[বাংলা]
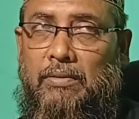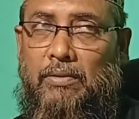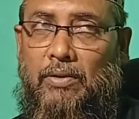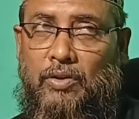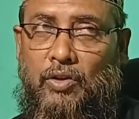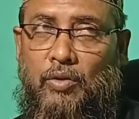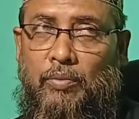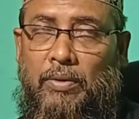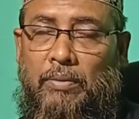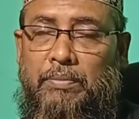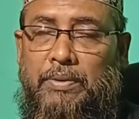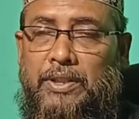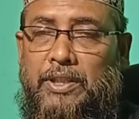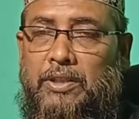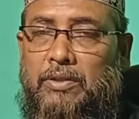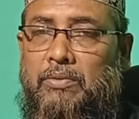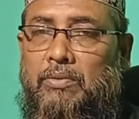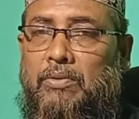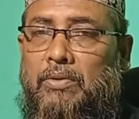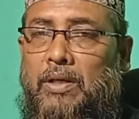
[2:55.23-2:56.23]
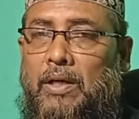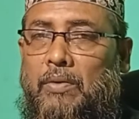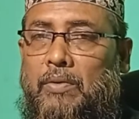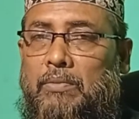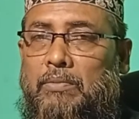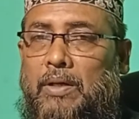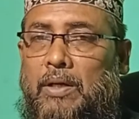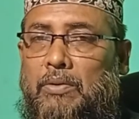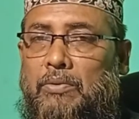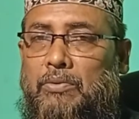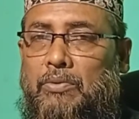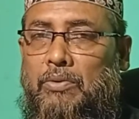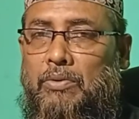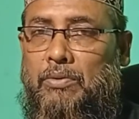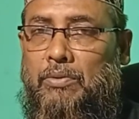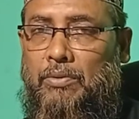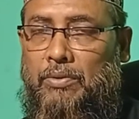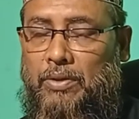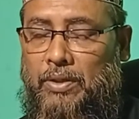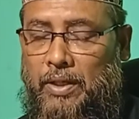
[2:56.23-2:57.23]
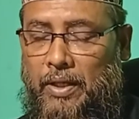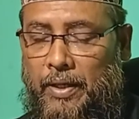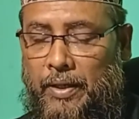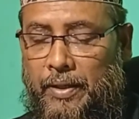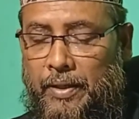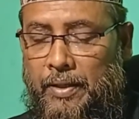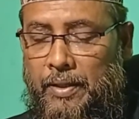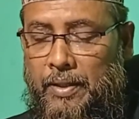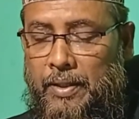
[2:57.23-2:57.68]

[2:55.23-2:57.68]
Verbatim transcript: অথবা বিশেষ কোনো কারণে ভার করতে হয়